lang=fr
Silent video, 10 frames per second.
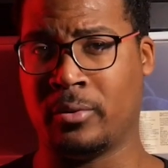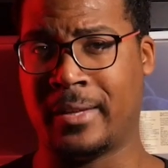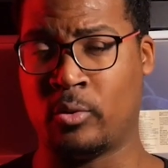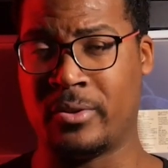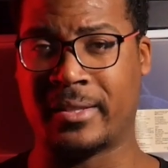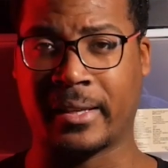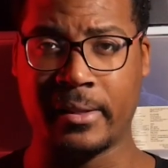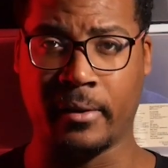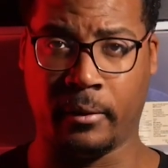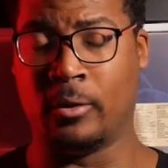d'Adonis
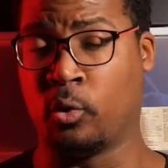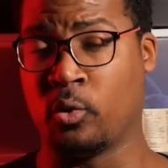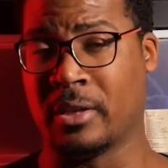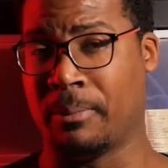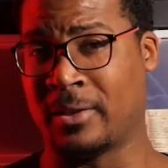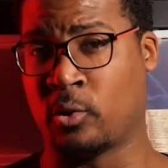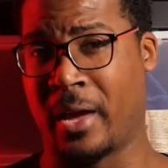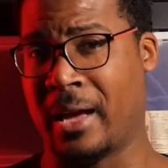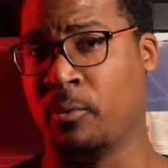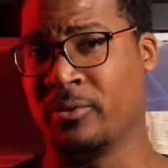Creed, et donc c'est presque
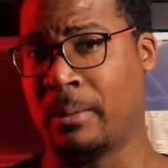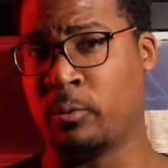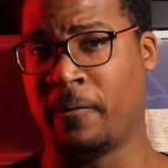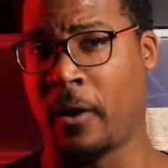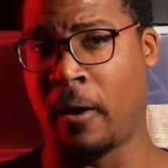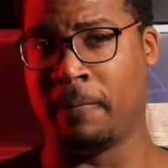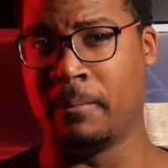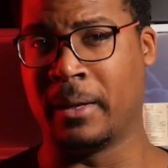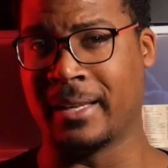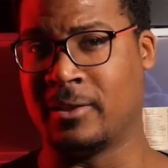impensable de faire un
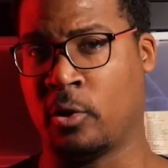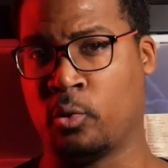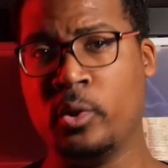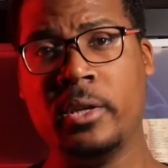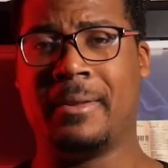film Creed sans lui.